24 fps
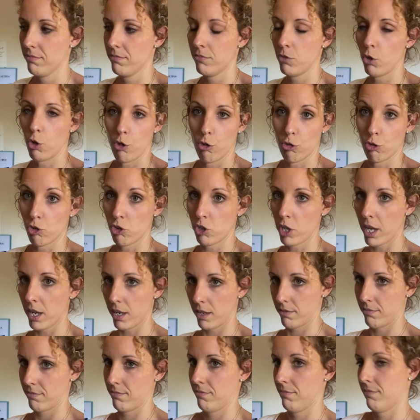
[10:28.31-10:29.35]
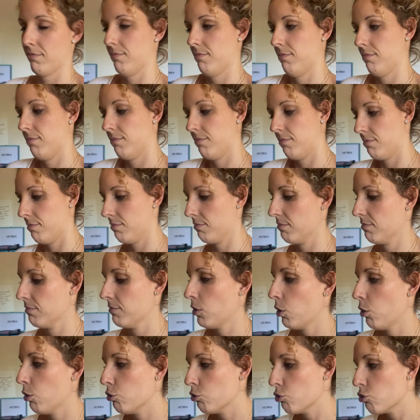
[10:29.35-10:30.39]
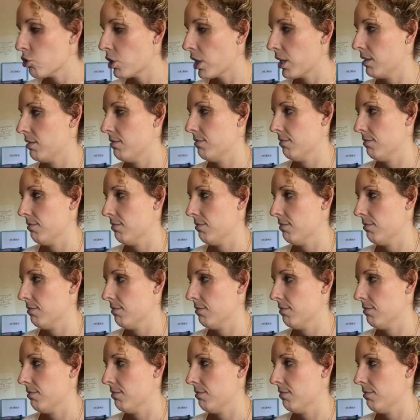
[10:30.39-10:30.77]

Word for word: No lo sé, no lo sé.